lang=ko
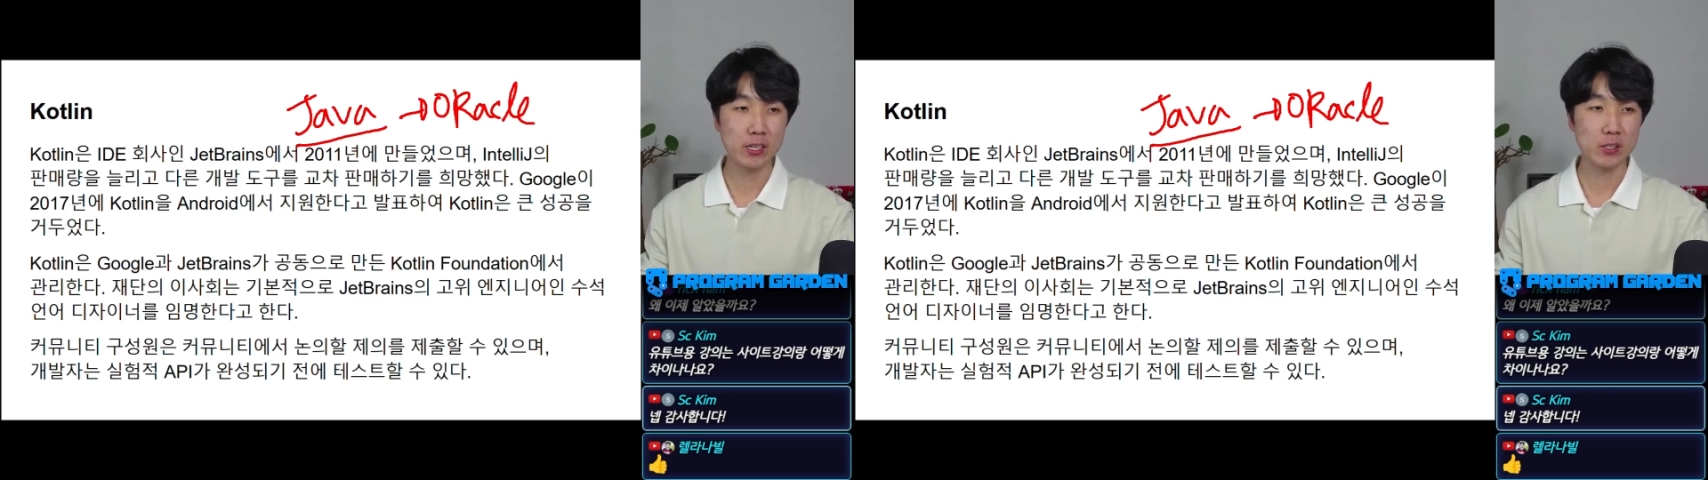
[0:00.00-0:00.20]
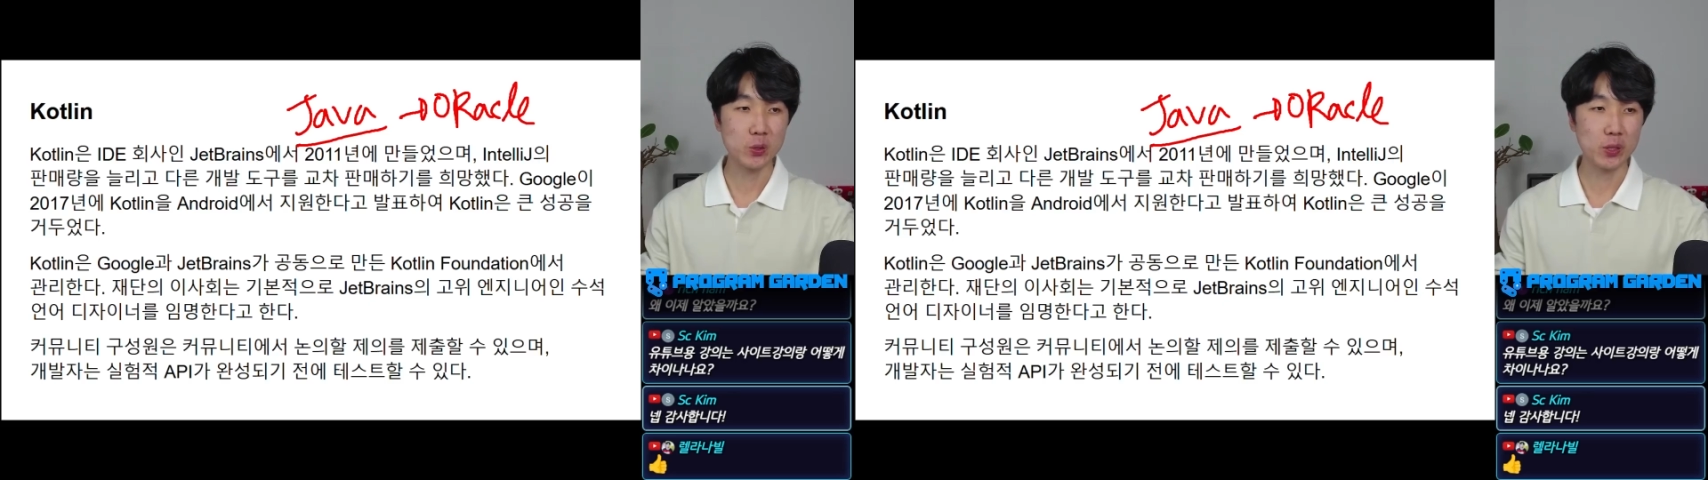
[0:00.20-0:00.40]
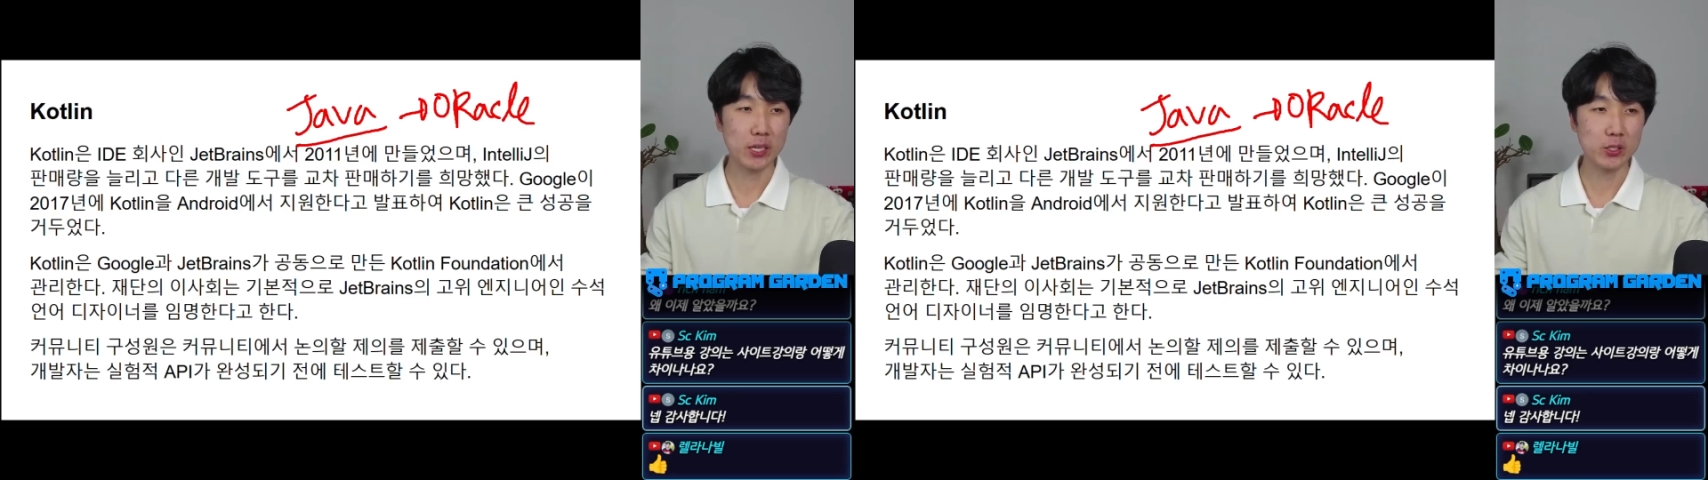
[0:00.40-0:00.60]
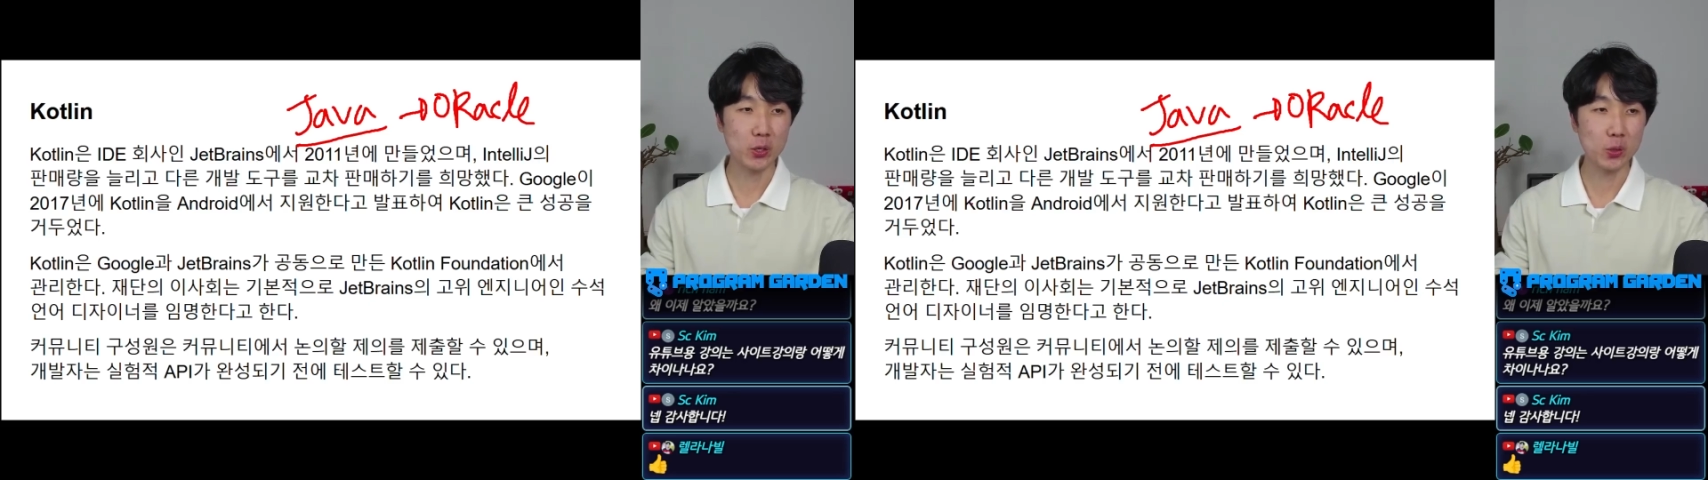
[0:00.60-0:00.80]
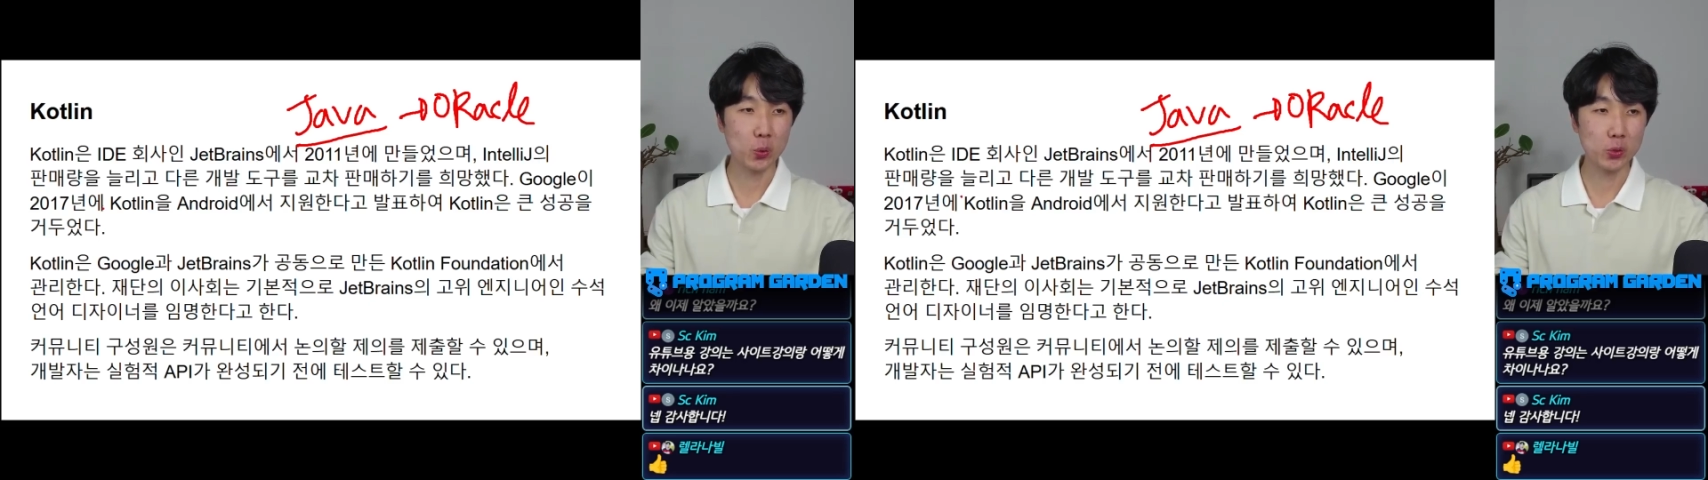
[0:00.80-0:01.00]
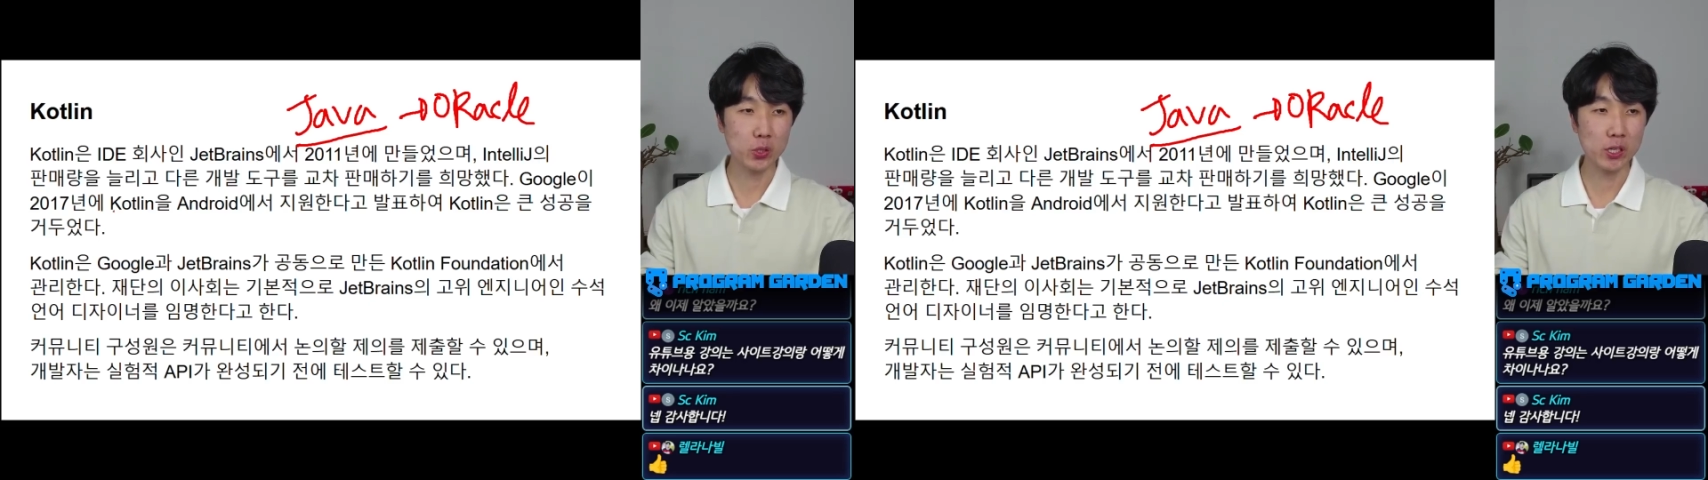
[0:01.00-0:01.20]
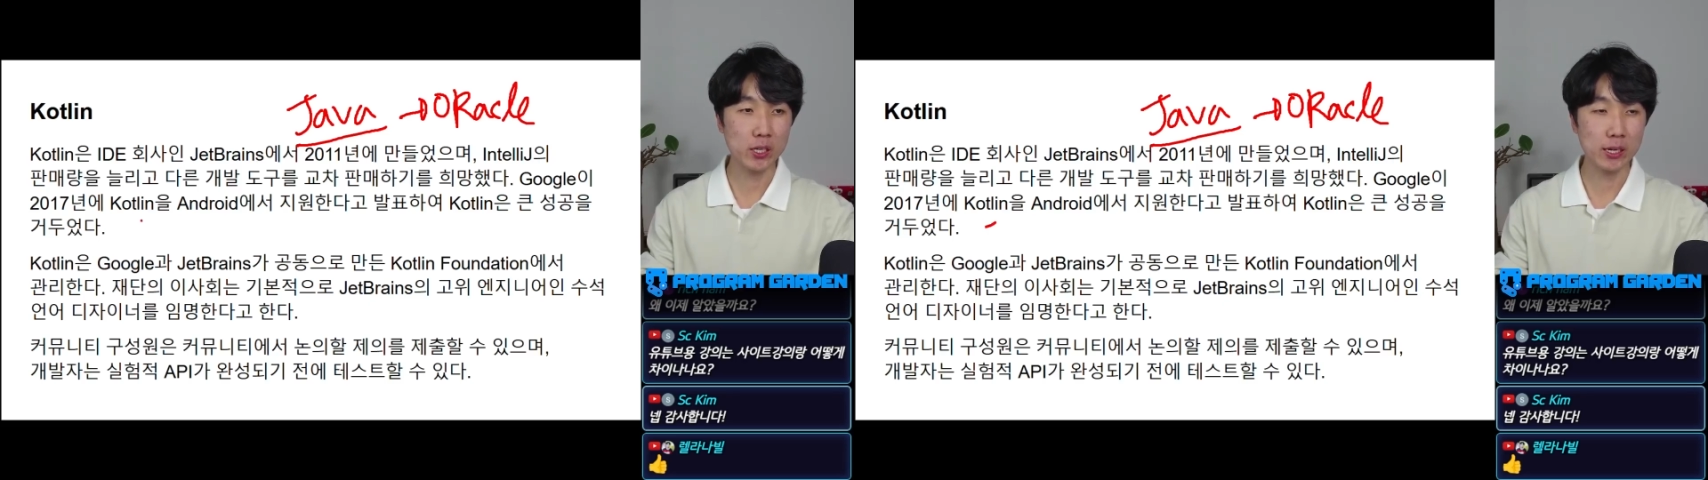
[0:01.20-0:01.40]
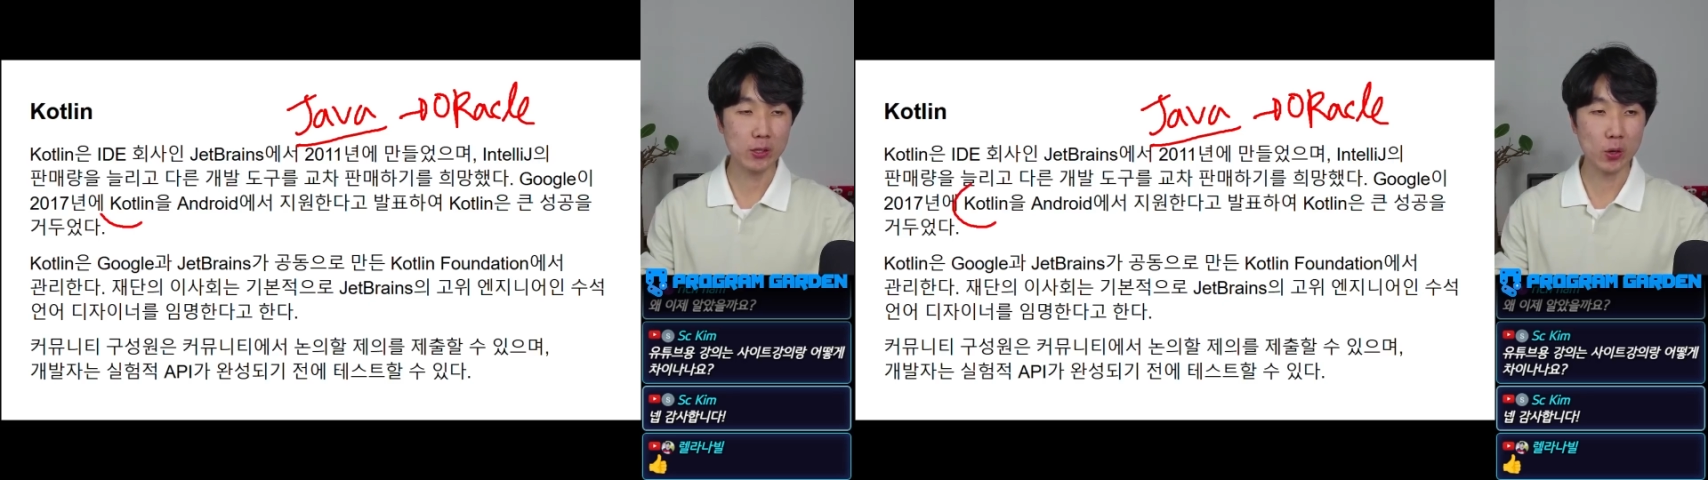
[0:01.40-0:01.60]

그리고 나서 코틀린이라는